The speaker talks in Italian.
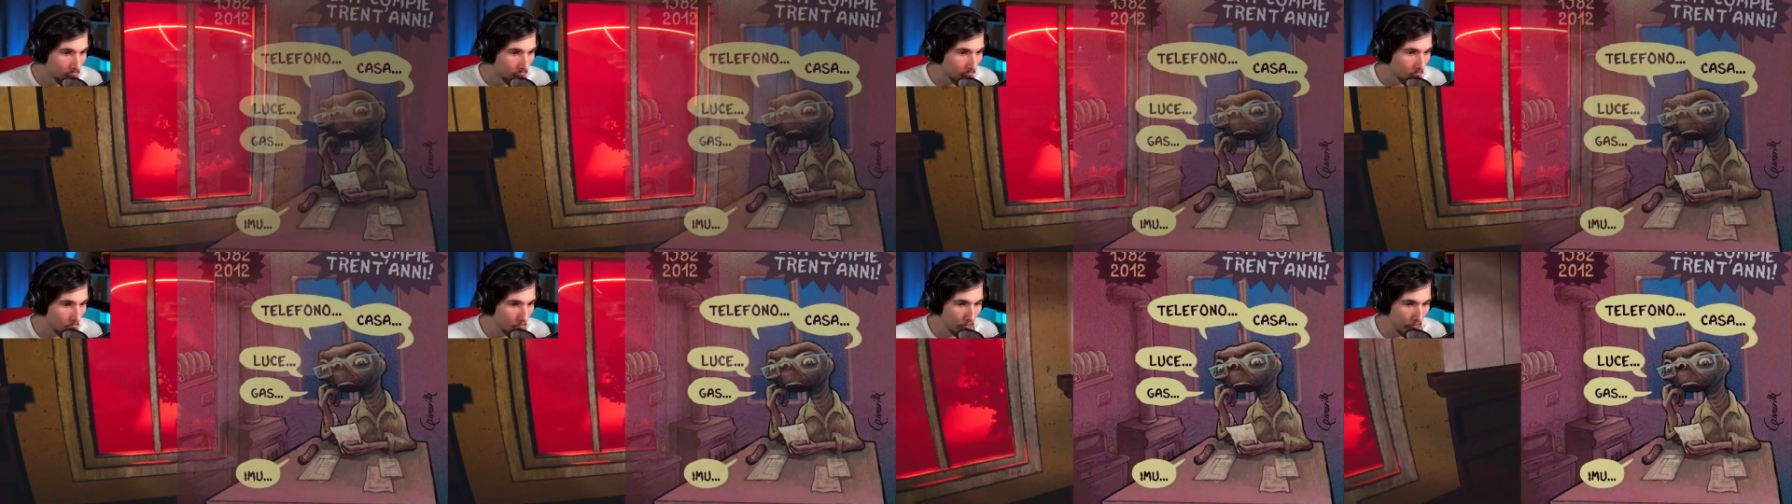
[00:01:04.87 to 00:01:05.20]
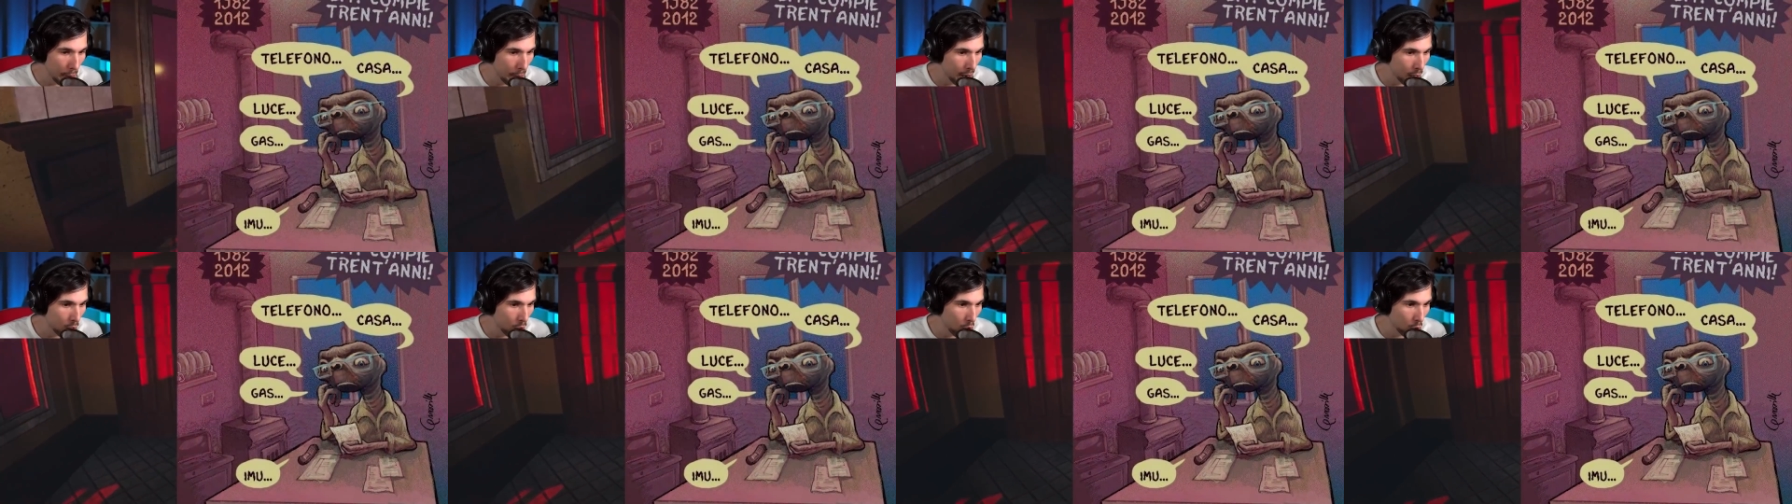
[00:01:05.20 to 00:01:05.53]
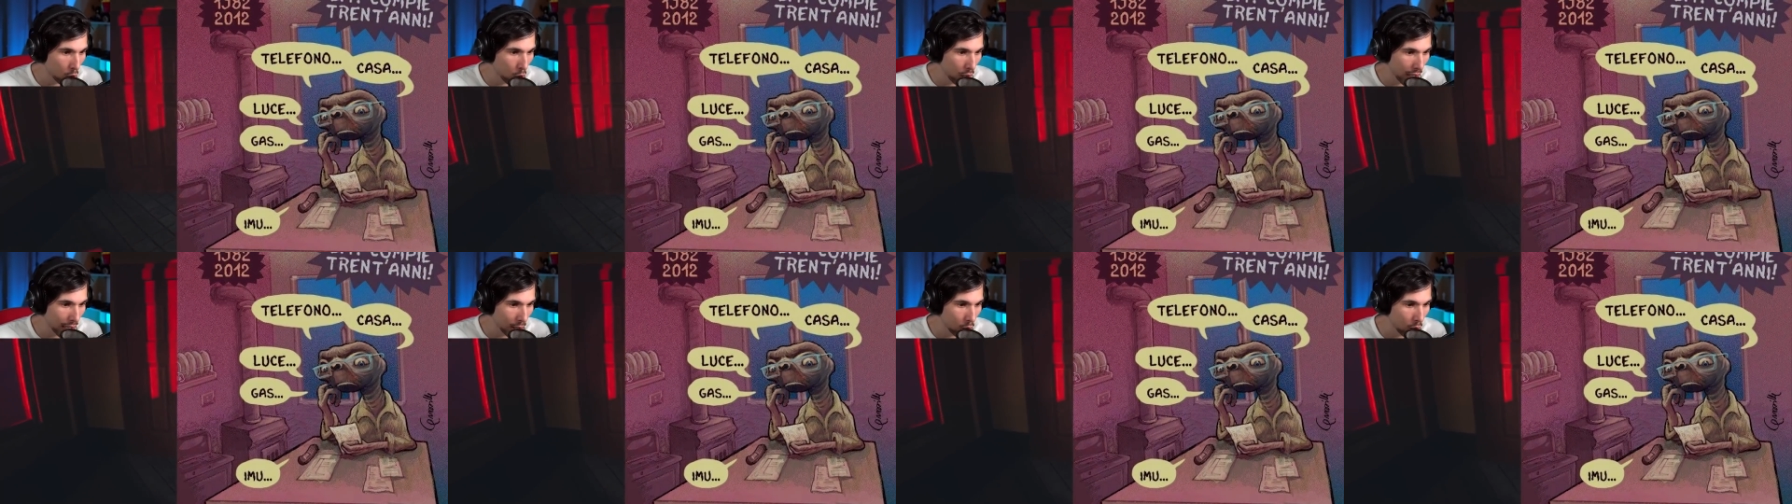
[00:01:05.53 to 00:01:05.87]
Non è colpa mia, non l'ho
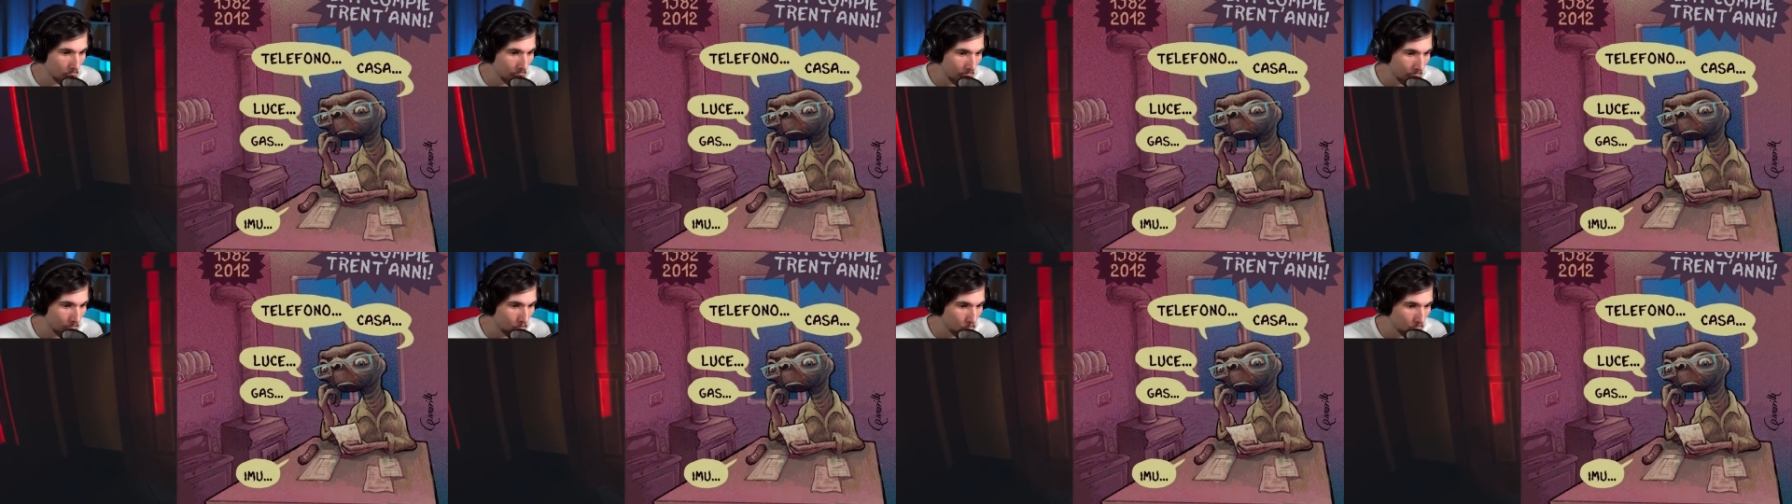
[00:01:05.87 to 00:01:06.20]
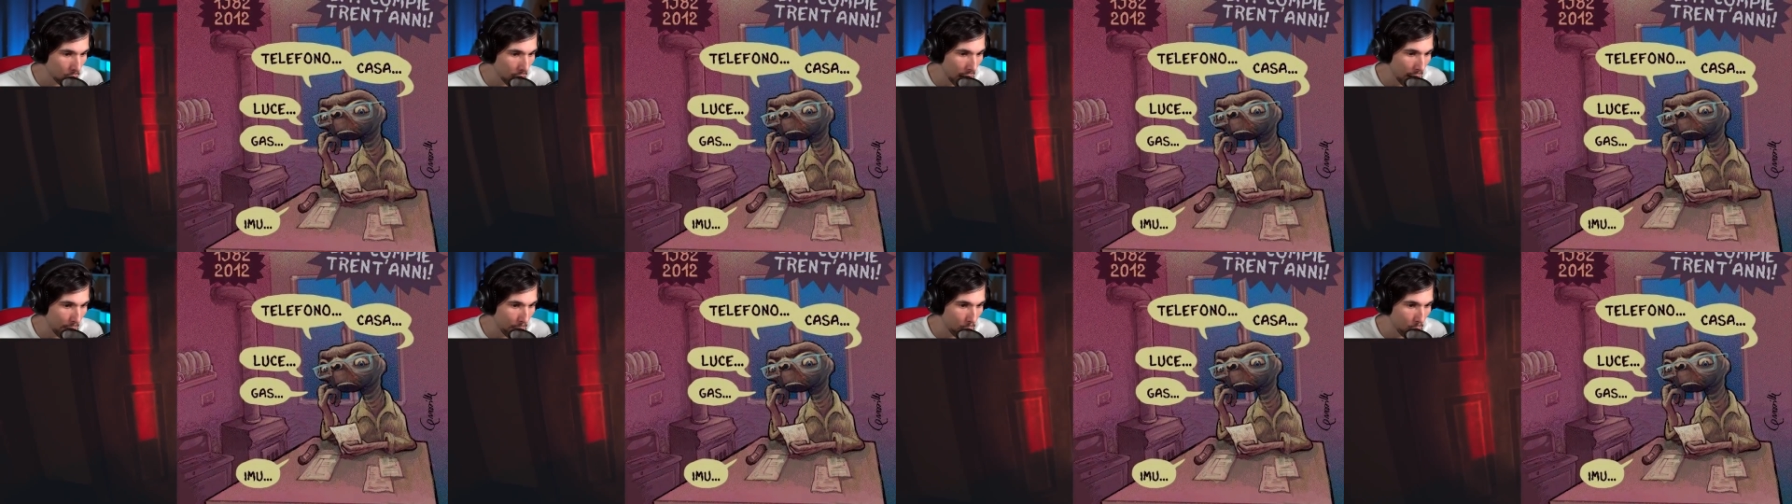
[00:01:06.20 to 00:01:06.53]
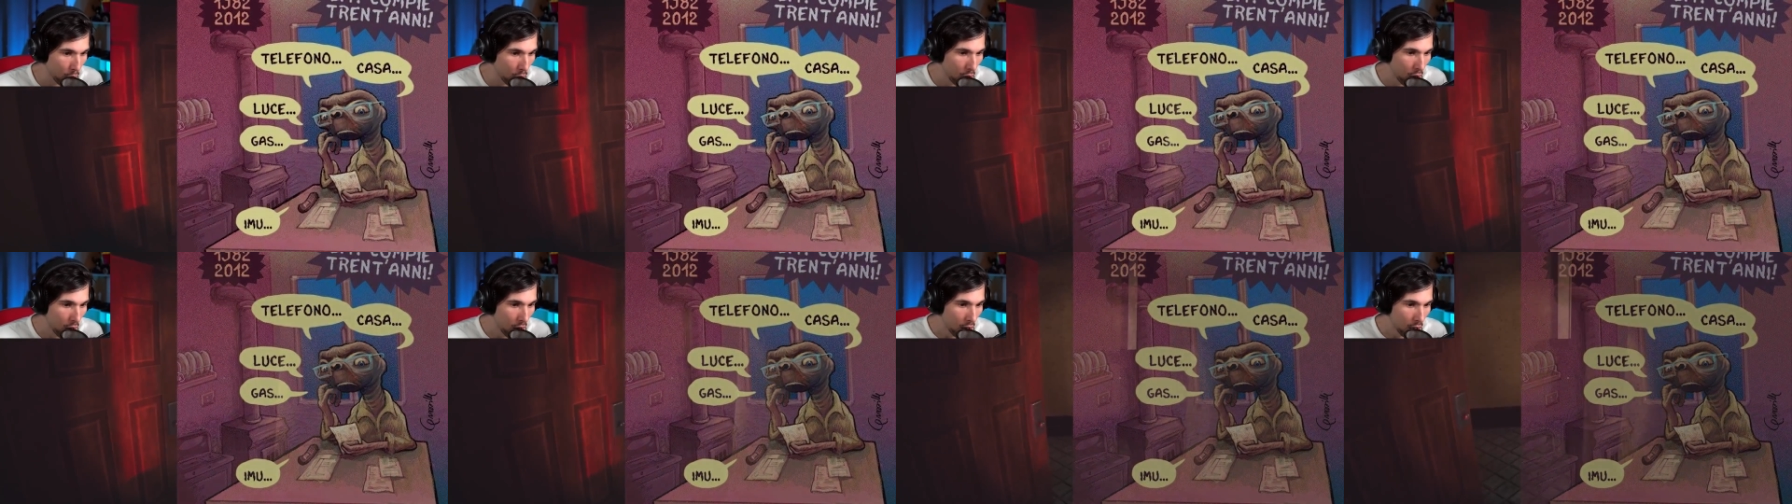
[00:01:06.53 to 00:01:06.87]
toccato io il tuo
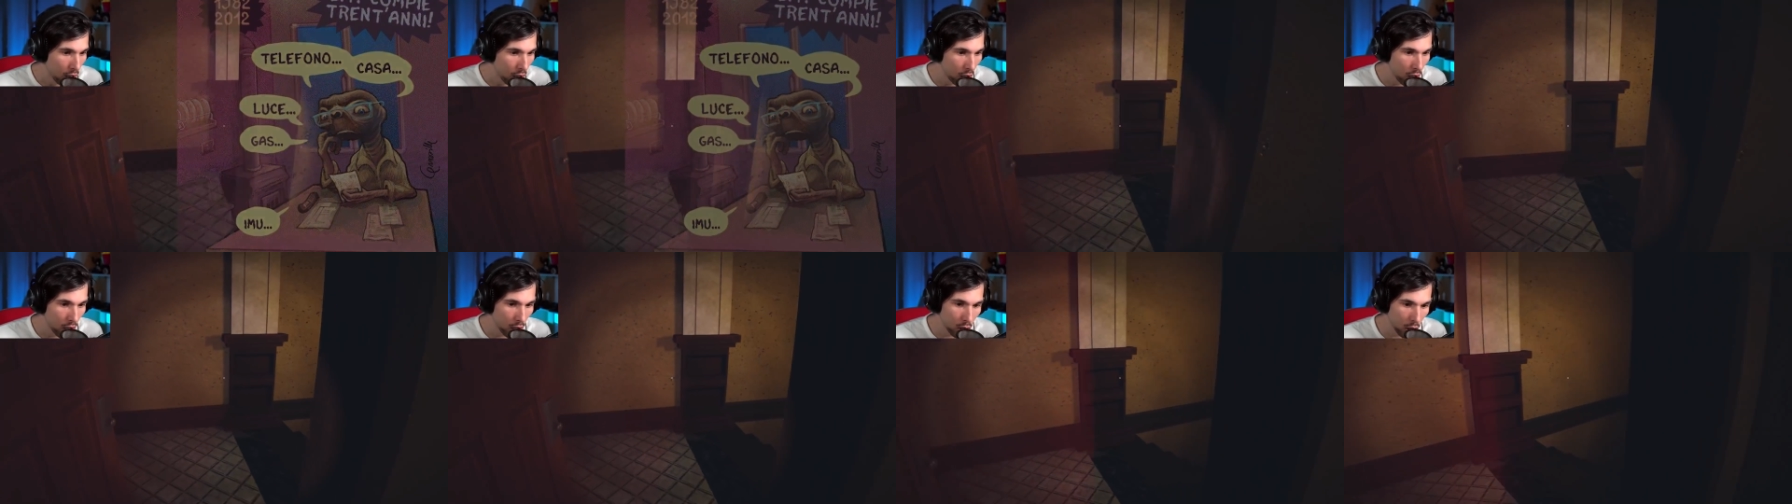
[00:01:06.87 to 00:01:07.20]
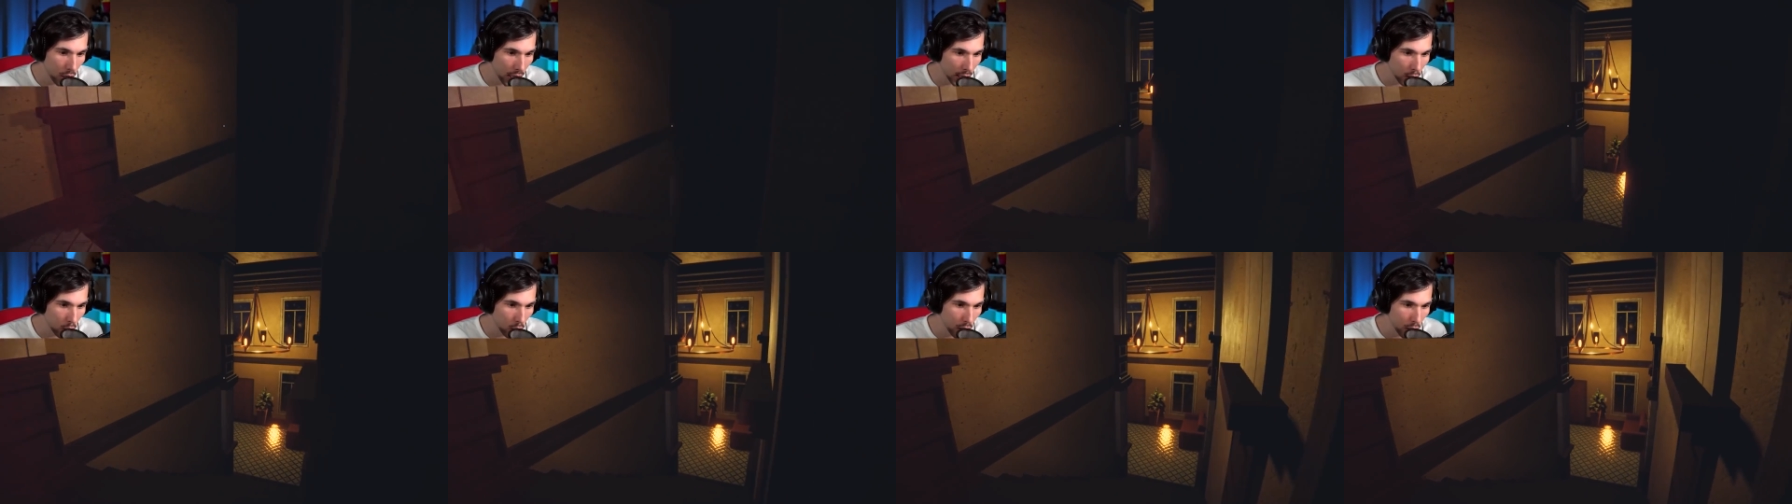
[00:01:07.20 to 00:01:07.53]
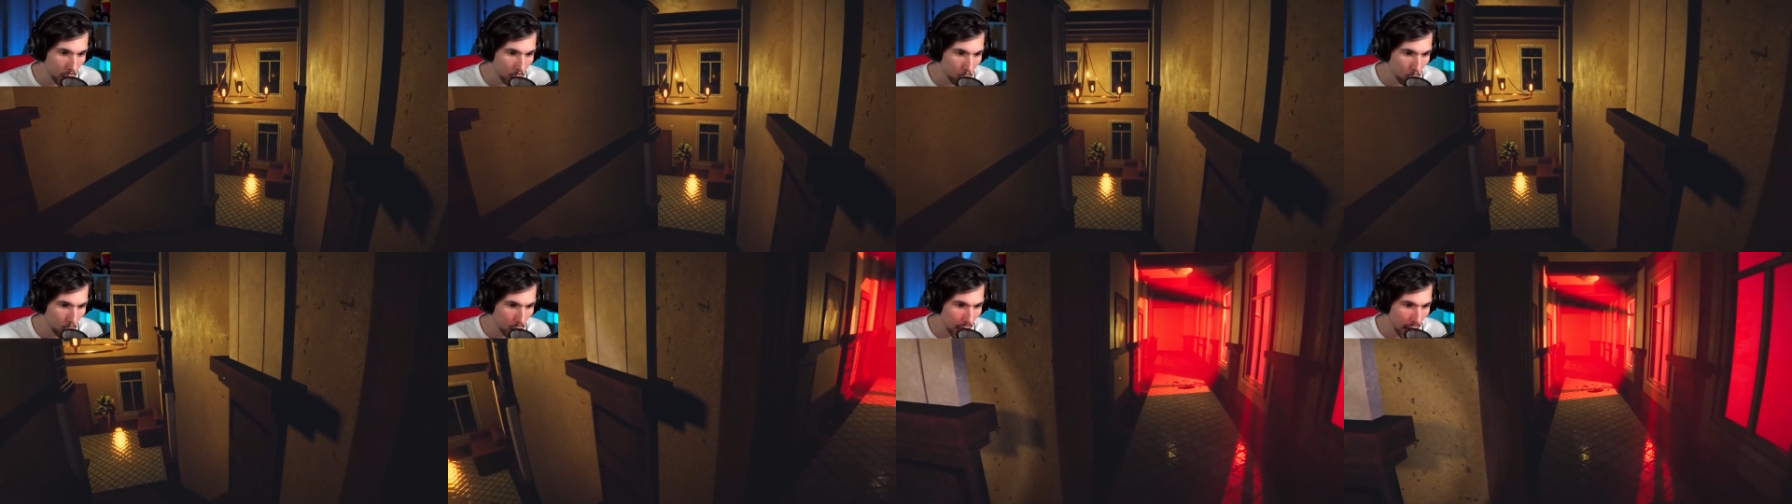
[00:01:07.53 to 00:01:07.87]
telefono. Non l'ho toccato
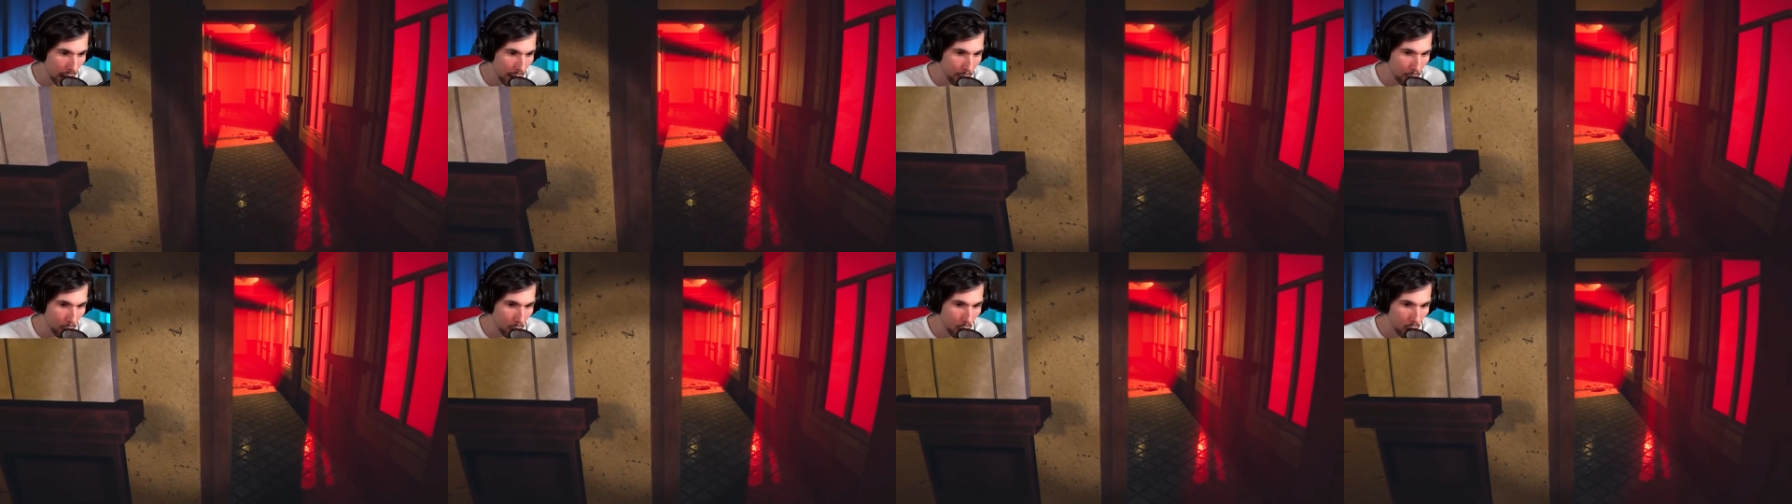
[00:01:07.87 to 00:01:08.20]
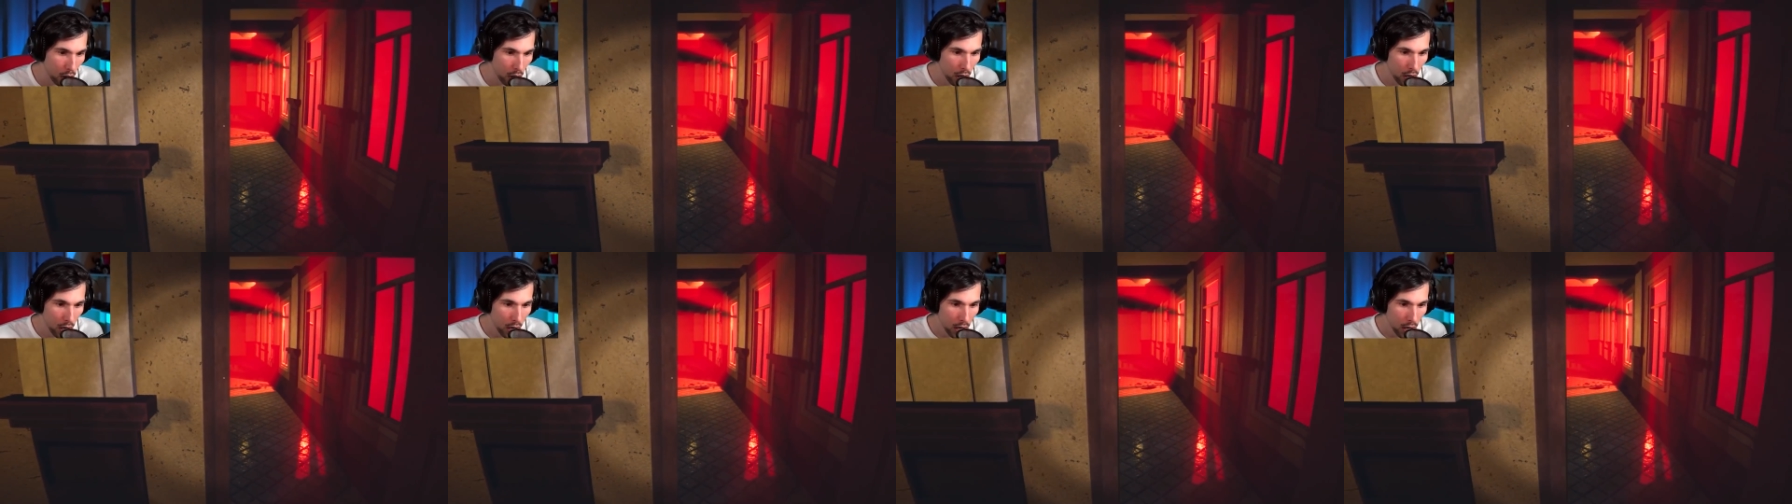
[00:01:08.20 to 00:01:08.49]
io il tuo telefono.